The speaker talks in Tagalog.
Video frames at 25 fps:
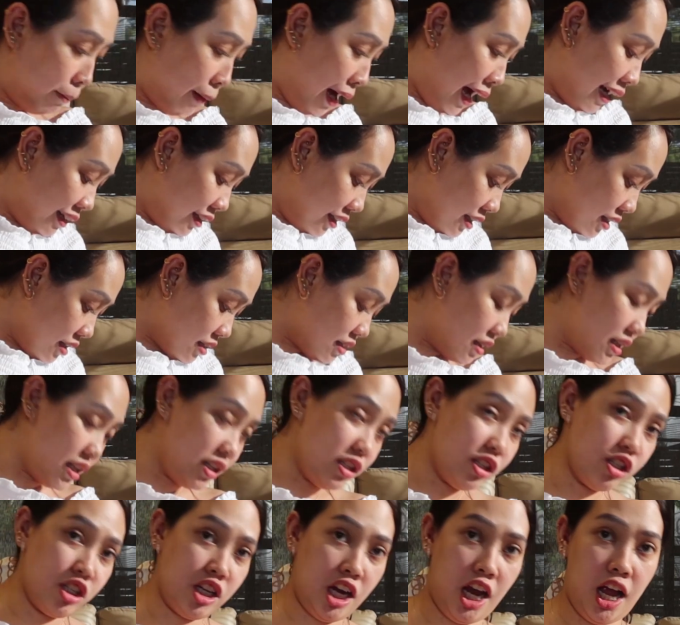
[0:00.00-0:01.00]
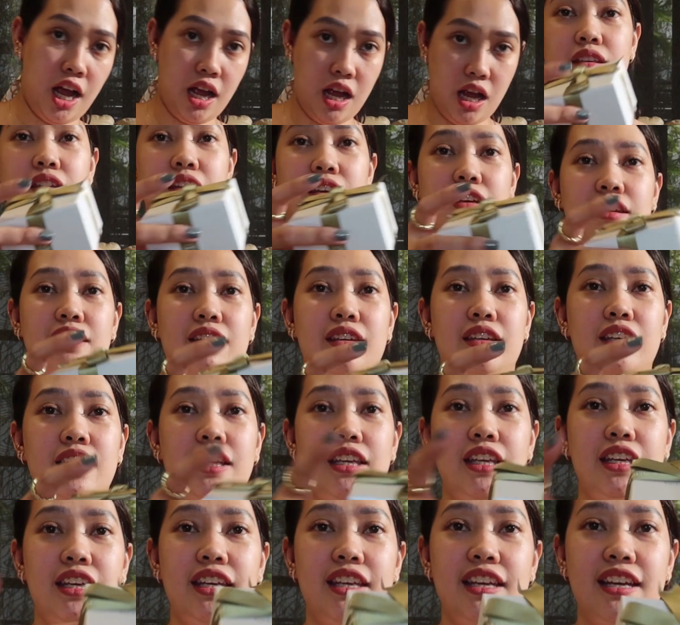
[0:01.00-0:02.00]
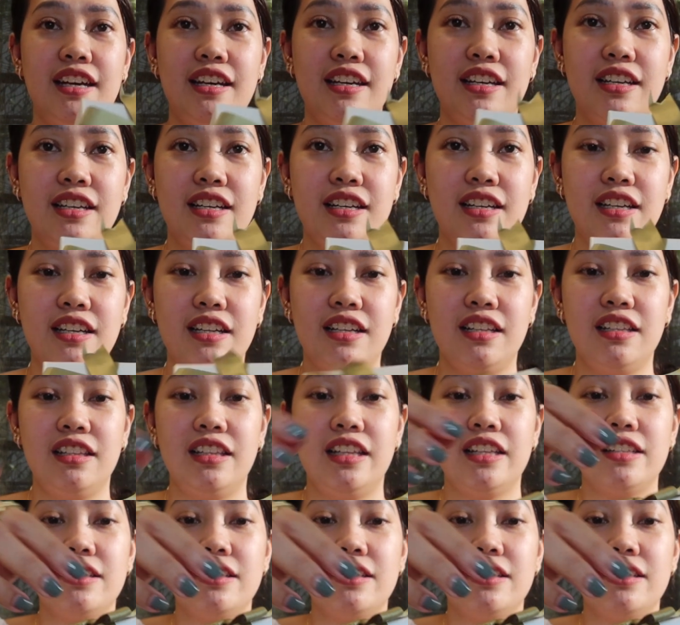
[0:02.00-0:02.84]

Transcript: Paris din siya. Ayan.